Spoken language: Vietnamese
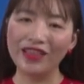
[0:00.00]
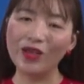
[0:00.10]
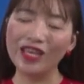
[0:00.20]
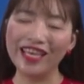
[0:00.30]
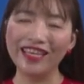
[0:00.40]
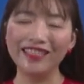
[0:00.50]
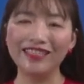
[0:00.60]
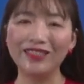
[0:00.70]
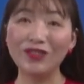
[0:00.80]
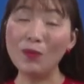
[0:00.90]
Tuy
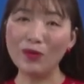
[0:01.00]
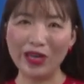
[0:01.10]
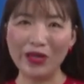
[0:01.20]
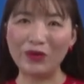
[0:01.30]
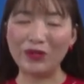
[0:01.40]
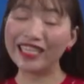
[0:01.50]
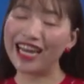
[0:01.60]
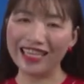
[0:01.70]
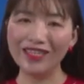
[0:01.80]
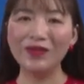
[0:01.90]
nhiên, có một điều rất
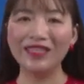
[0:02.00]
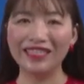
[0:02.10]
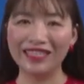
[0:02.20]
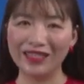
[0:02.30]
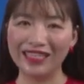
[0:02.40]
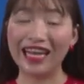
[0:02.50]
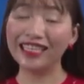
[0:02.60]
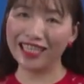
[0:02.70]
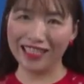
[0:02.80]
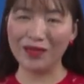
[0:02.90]
đáng,
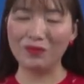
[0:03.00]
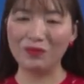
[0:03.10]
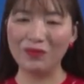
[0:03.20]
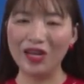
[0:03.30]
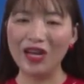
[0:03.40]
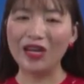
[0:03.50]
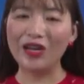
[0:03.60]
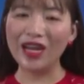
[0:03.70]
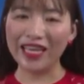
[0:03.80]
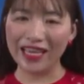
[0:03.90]
đáng trân trọng.
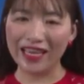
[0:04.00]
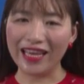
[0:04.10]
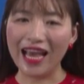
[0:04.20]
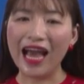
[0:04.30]
Đó là gì?